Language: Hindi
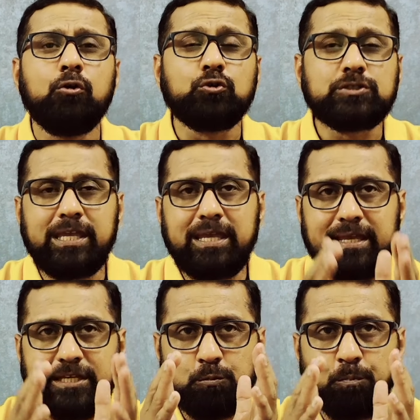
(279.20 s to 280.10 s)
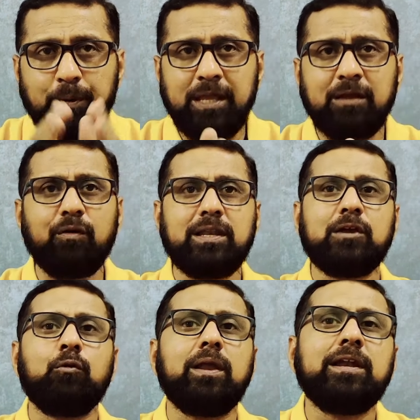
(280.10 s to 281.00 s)
उसकी स्प्रिंग वाली
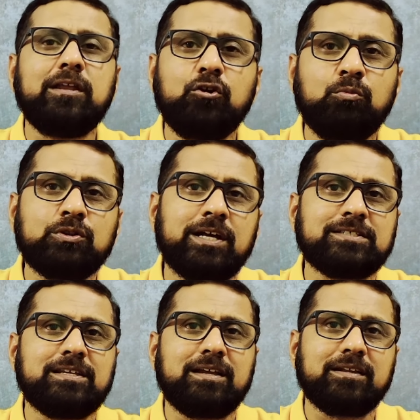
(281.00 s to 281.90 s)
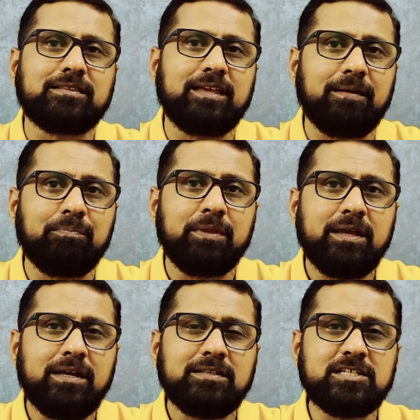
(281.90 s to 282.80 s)
क्वालिटी को मुतासर करते
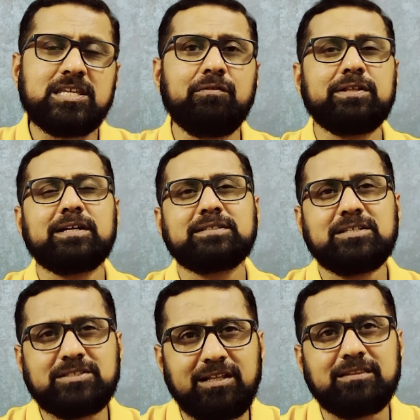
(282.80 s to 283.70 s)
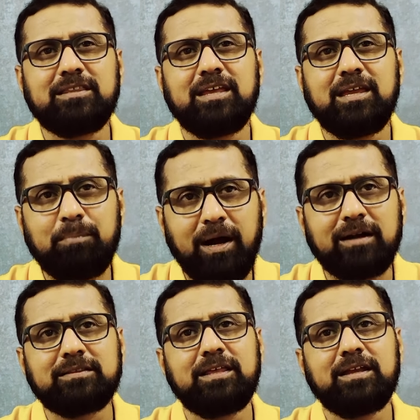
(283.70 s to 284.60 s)
हैं जिसकी वजह से चलते
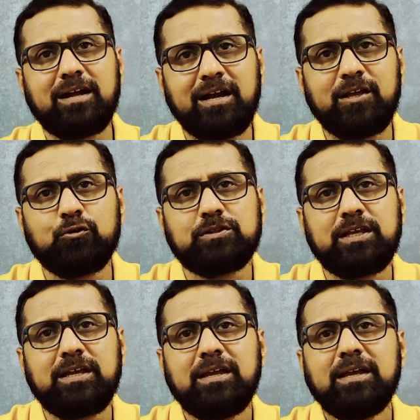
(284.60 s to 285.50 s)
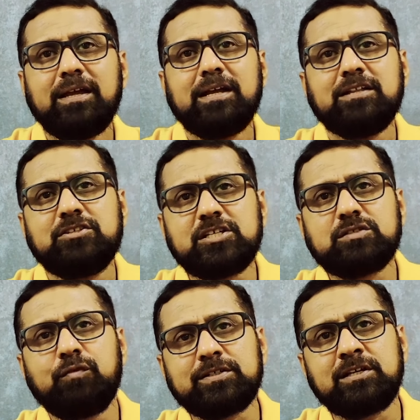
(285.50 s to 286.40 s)
भागते खड़े होते जिस
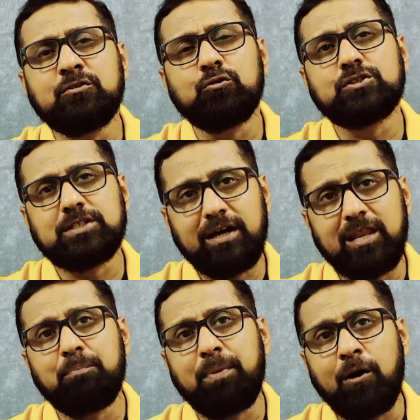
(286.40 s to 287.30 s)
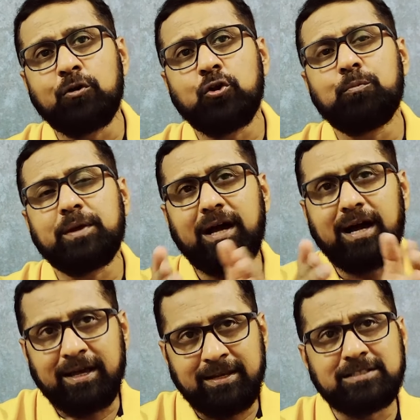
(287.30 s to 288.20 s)
वजन को सारे पाओ के ऊपर
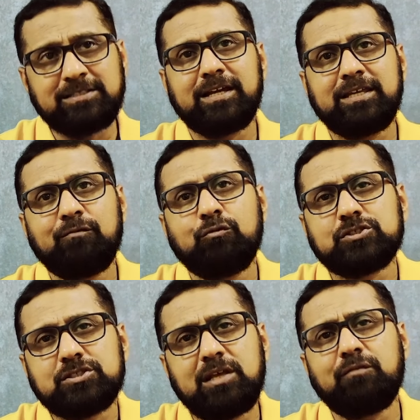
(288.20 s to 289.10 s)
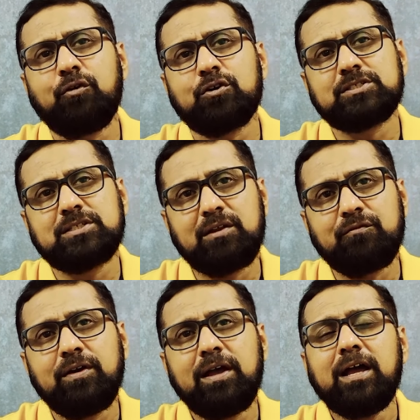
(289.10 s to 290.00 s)
आना चाहिए वो सिर्फ और
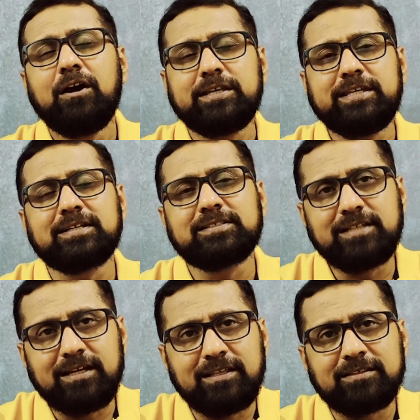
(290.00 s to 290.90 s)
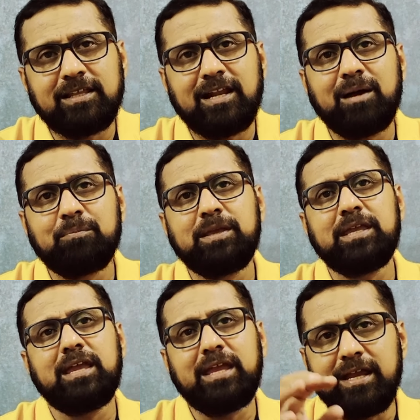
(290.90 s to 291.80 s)
सिर्फ या ज्यादातर आपकी
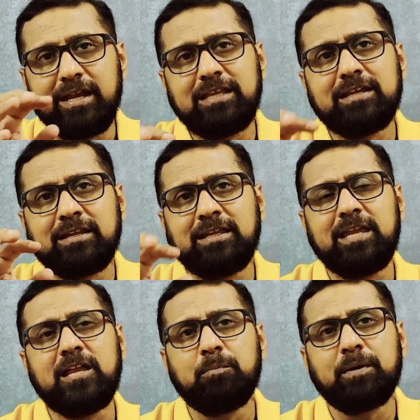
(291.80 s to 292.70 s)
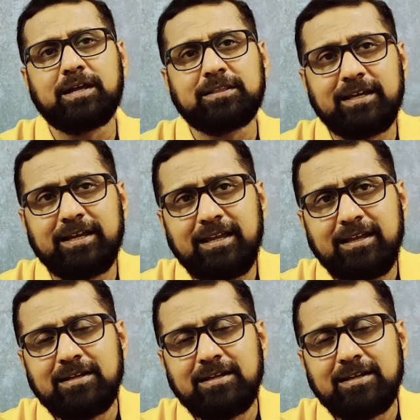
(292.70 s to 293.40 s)
एड़ी यानी हील पर आता है